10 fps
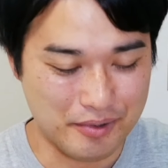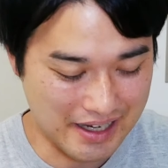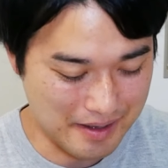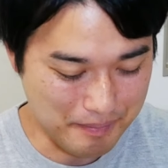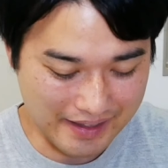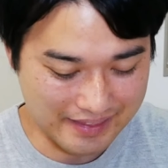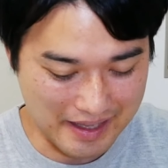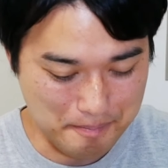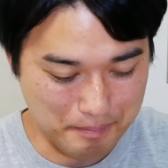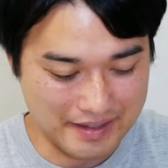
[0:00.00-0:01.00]
無理やりバッて
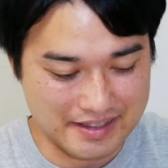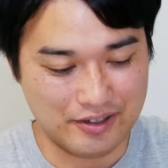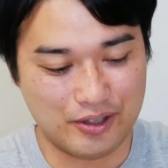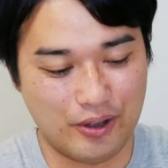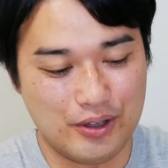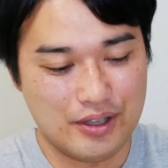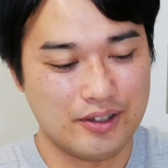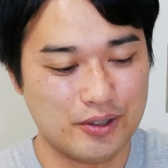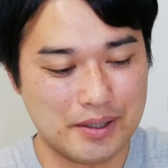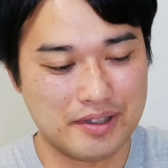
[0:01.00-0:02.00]
引っ張っちゃうと、
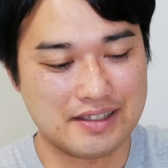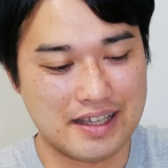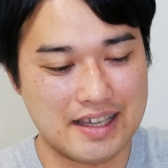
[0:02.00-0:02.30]
どうしてもですね、